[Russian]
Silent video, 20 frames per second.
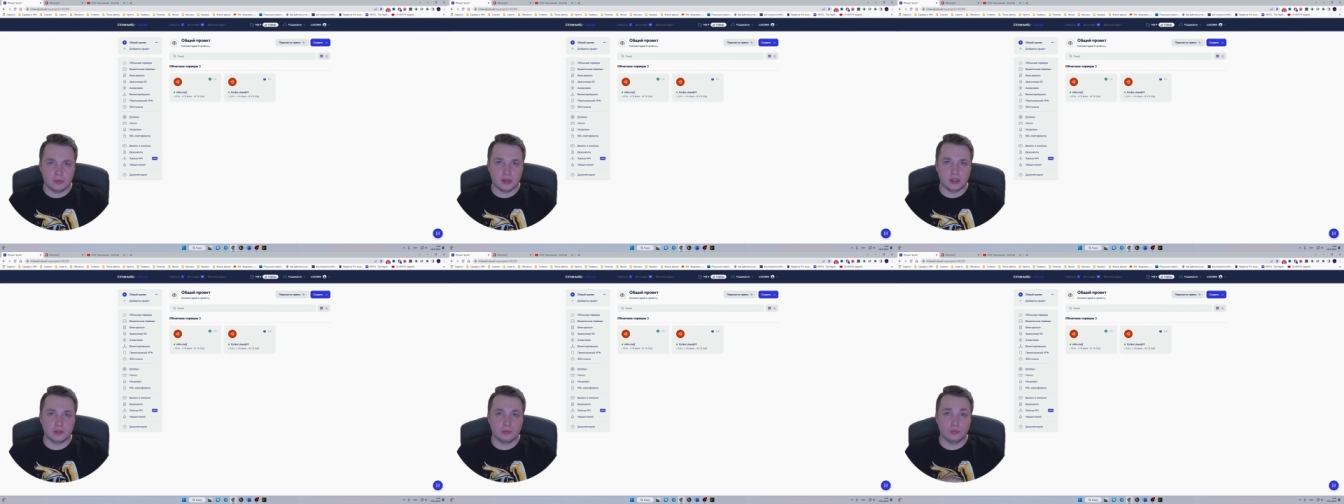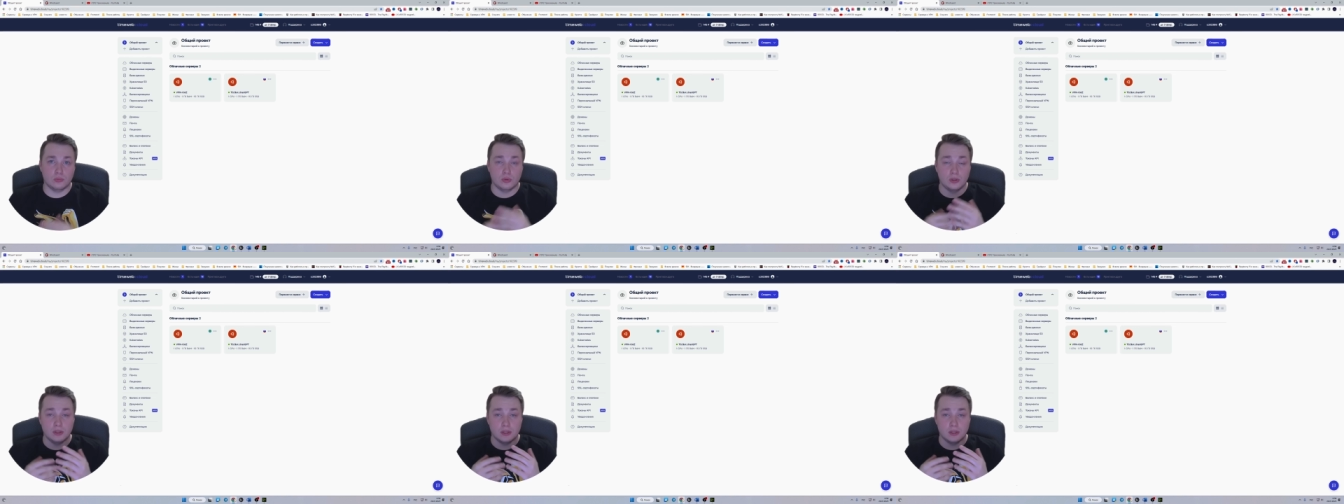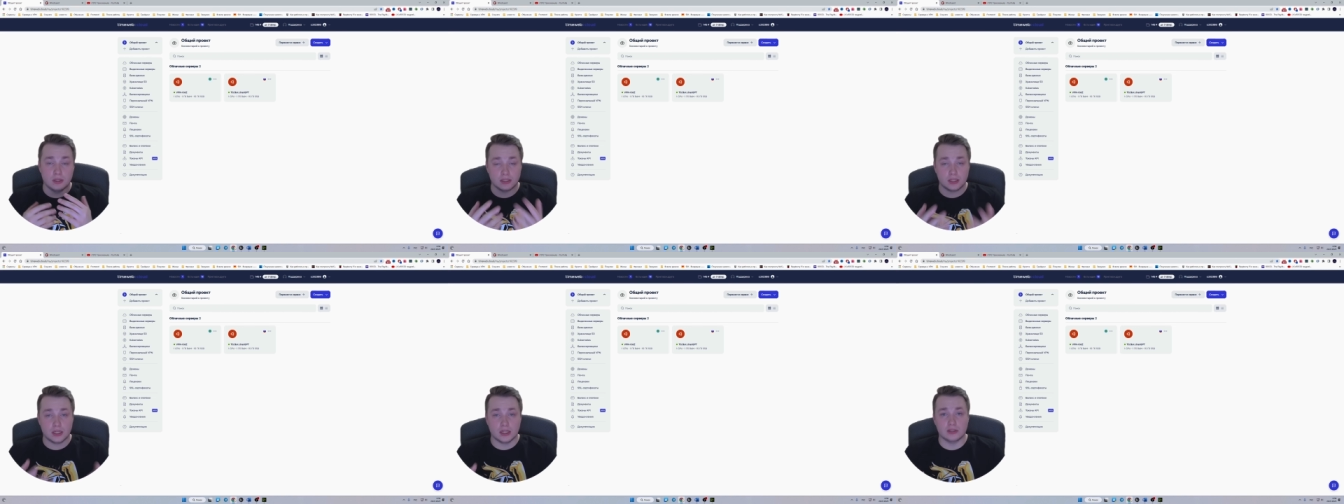поэтому и
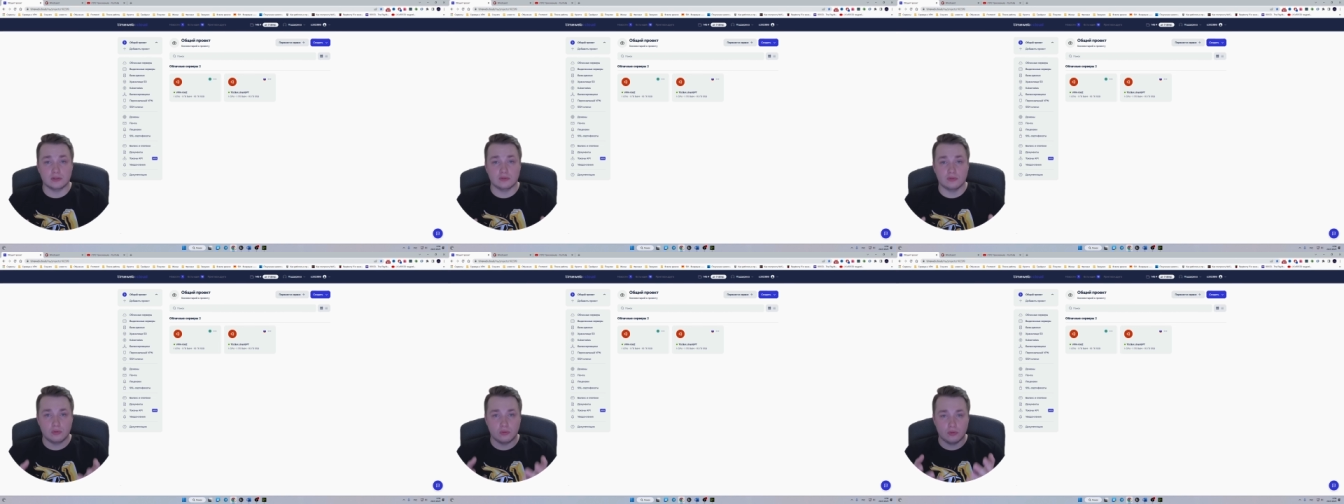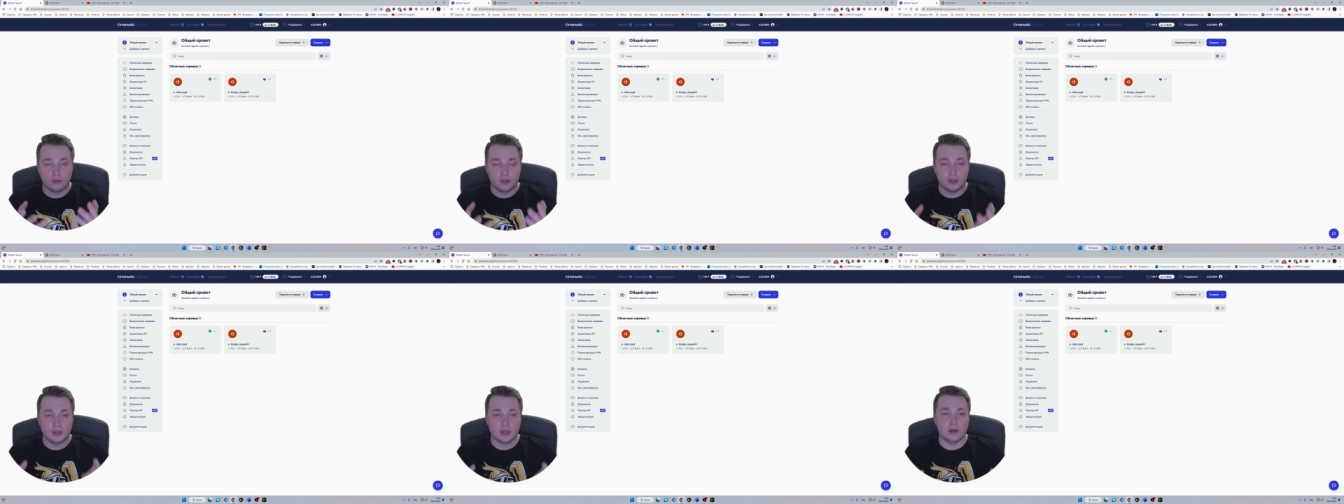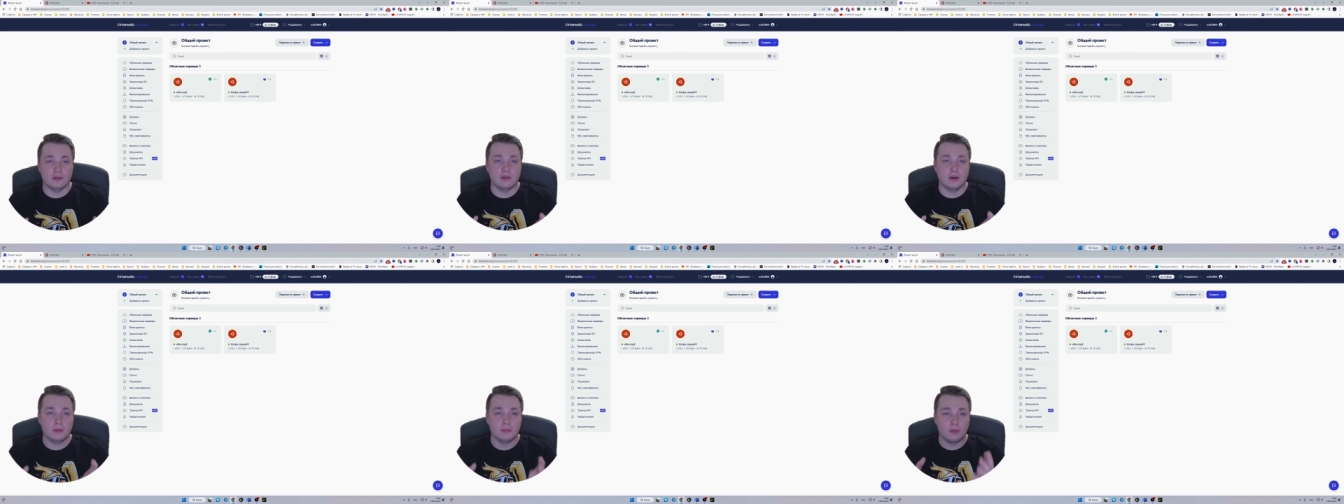рассказываю
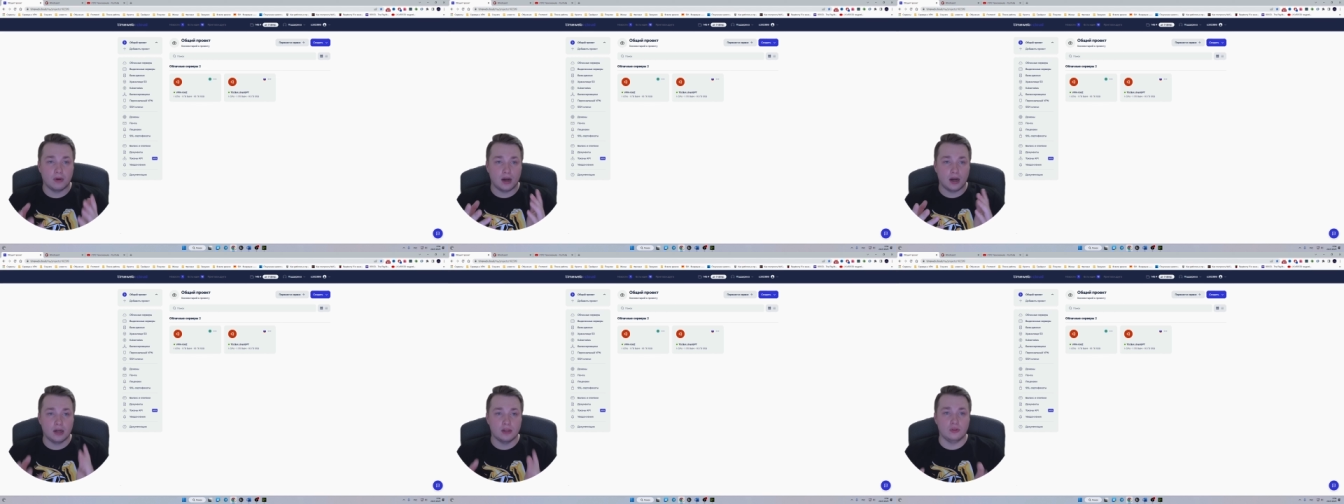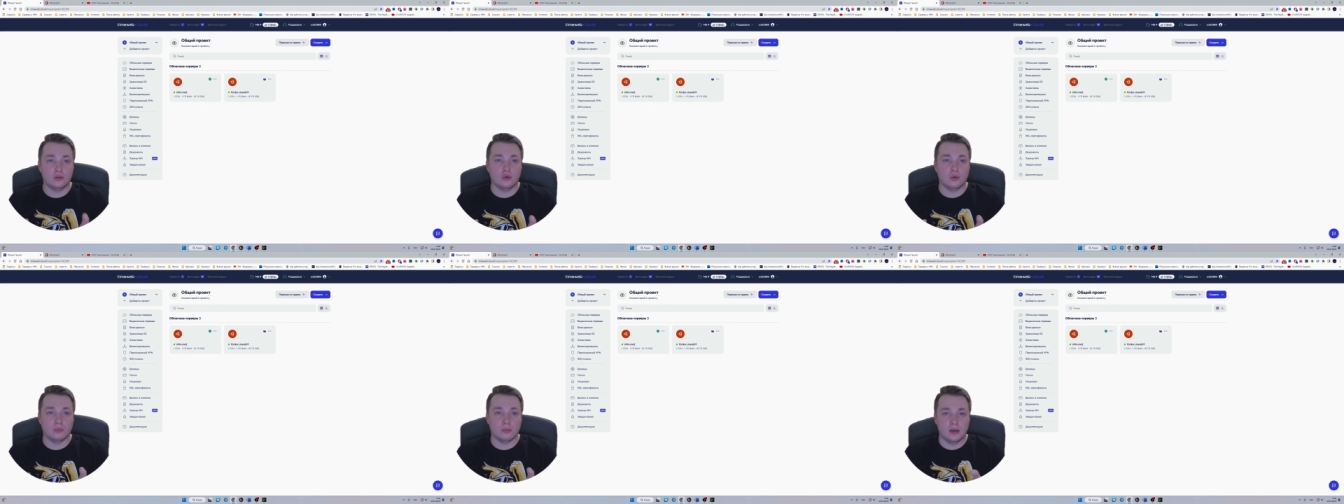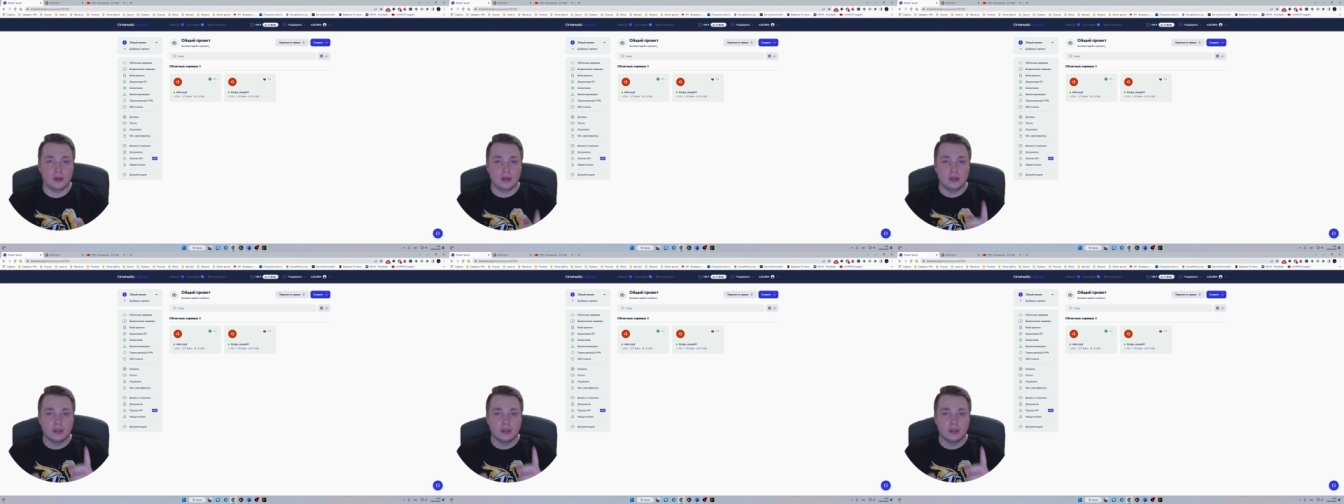я вам о нем.